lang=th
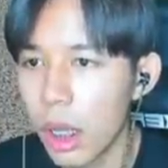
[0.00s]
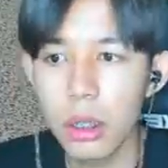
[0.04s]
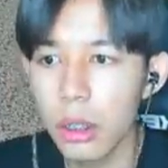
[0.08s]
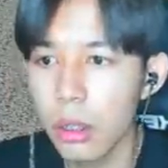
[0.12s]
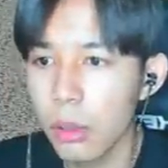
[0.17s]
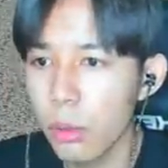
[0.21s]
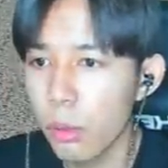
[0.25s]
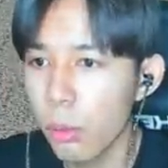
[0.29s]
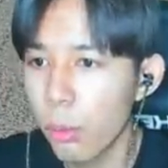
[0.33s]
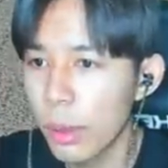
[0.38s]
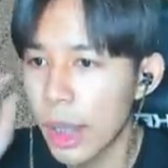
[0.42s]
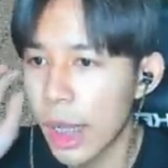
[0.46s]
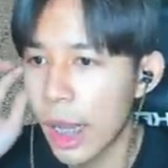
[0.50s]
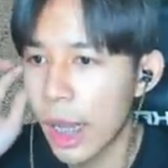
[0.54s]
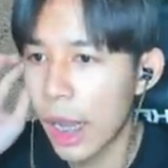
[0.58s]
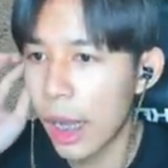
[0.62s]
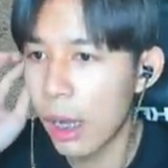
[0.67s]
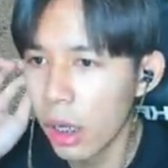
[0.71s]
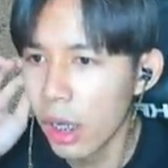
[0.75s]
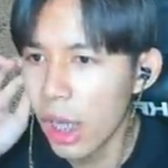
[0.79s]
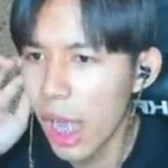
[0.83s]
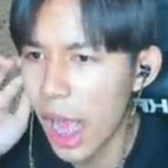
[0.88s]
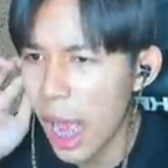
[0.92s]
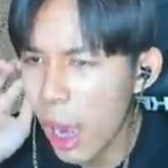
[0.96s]
กูไม่ได้ค่า
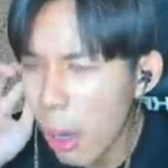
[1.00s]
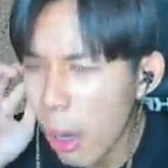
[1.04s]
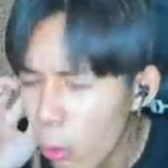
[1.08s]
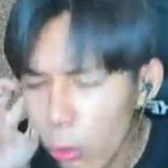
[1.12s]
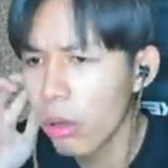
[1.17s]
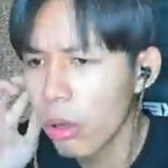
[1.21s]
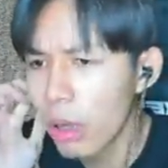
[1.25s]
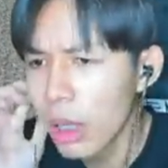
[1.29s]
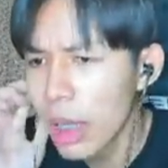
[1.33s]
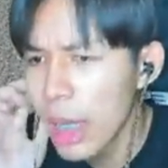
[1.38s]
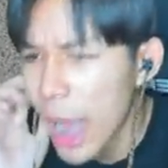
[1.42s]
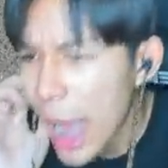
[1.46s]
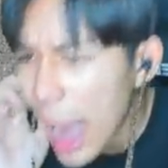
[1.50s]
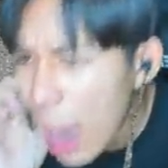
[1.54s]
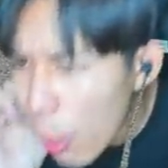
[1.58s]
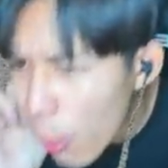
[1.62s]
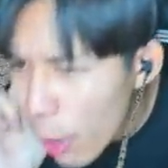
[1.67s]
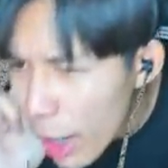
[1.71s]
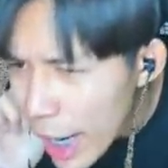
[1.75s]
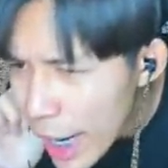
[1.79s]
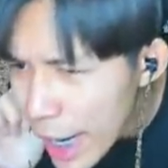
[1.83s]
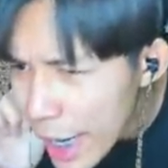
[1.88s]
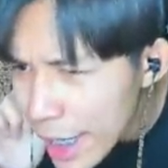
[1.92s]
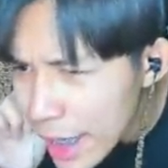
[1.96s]
หัวเอ้าเอ้า
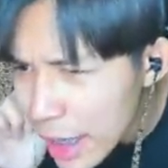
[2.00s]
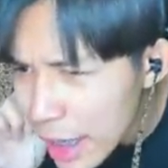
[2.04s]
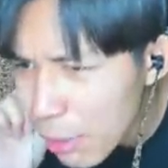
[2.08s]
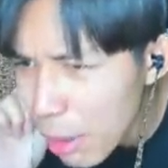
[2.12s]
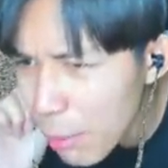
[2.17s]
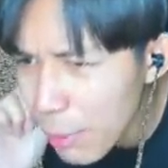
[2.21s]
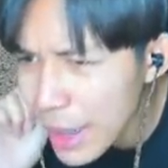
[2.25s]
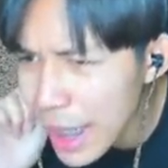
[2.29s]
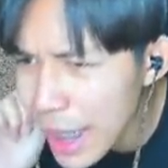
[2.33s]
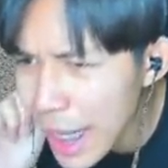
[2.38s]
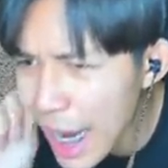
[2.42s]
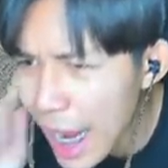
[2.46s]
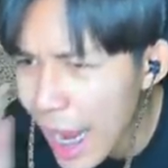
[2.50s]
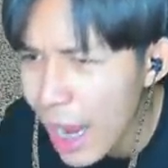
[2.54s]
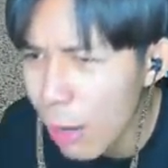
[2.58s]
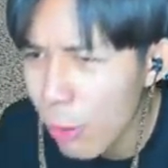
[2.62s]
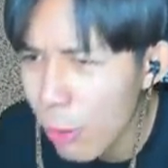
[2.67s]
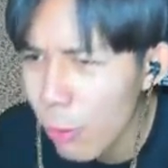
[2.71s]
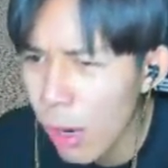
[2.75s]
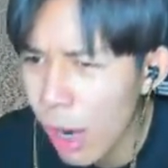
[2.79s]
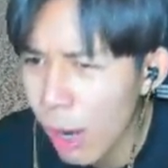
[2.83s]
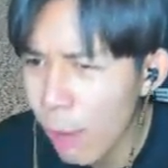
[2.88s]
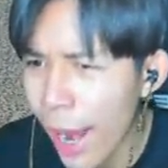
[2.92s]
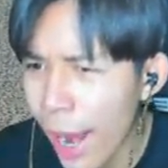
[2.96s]
เฮ้ยทำไมไม่ได้ค่า
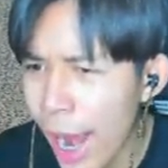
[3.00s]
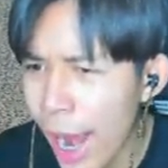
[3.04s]
หัววะ